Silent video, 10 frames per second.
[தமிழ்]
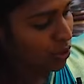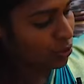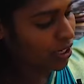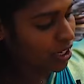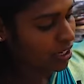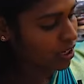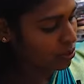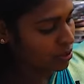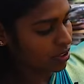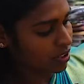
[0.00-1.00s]
ஒரு யூனிக் கலரில்
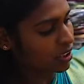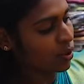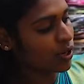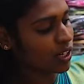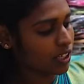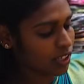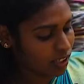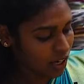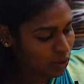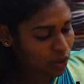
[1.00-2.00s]
கொடுத்துட்டு ஒரு
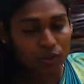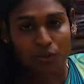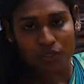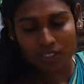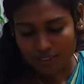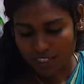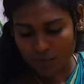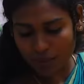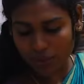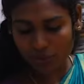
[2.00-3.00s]
நடுவில் வந்து ஒரு
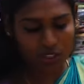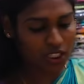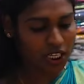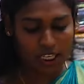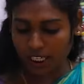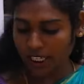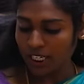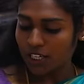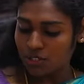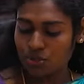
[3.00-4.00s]
டிசைன்ஸ் பண்ணி கொடுத்துருக்காங்க
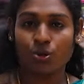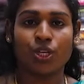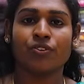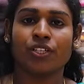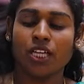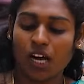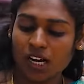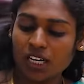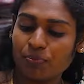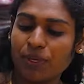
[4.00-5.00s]
ஸோ இது வந்து
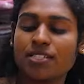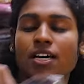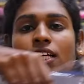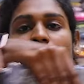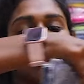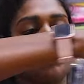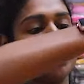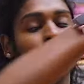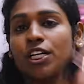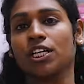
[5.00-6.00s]
ஆறு பீஸாக தான் நீங்கள்
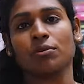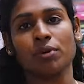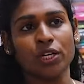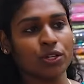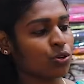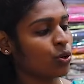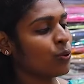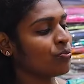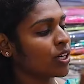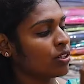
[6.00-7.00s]
வந்து எடுக்கிற மாதிரி
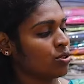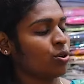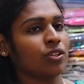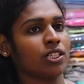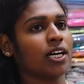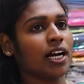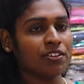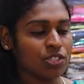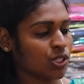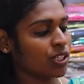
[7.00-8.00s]
இருக்கும் ஸோ வந்து
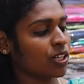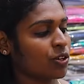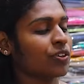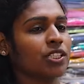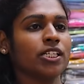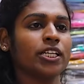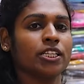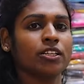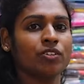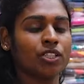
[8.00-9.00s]
கடை வச்சுருக்கவங்க வந்து
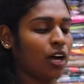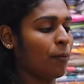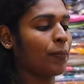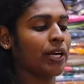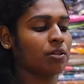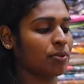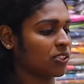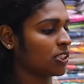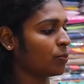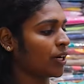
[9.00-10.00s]
இந்த வந்து அப்படி இதை
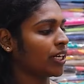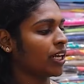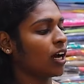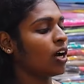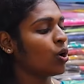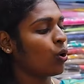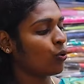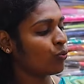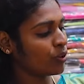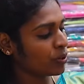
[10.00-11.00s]
பர்ச்சேஸ் பண்ணிக்கலாம்
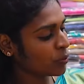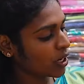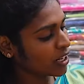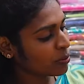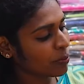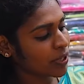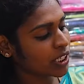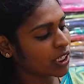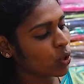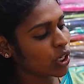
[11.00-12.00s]
ஒவ்வொரு கலருமே
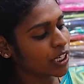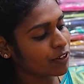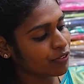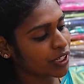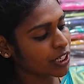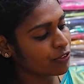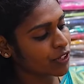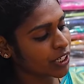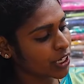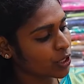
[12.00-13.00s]
பார்த்தீங்கன்னா உங்களுக்கு டிஃப்ரெண்ட்
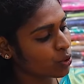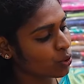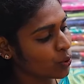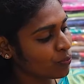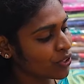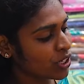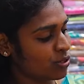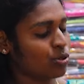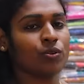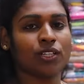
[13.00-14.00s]
டிஃப்ரெண்ட்டாக இருக்கும்
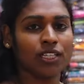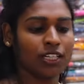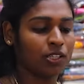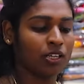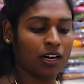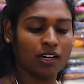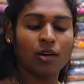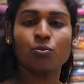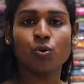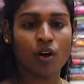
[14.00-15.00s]
ஸோ வந்து இது
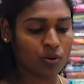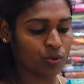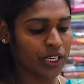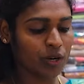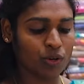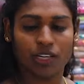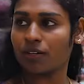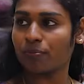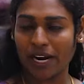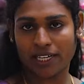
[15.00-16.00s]
நல்லா மூவ் ஆகக்கூடிய ஒரு
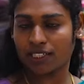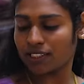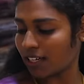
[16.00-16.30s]
பேட்டர்ன்